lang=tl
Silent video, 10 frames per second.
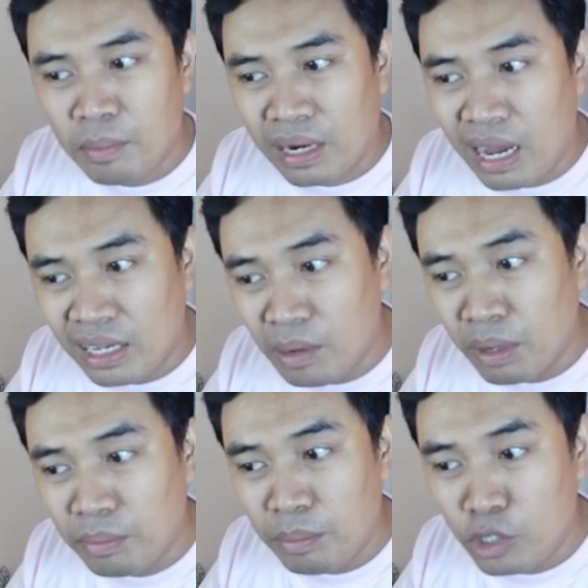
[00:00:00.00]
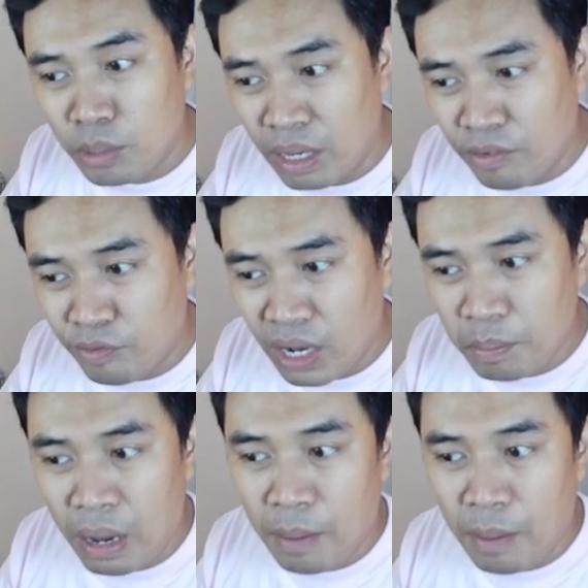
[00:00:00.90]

marahil mag-bishop F5,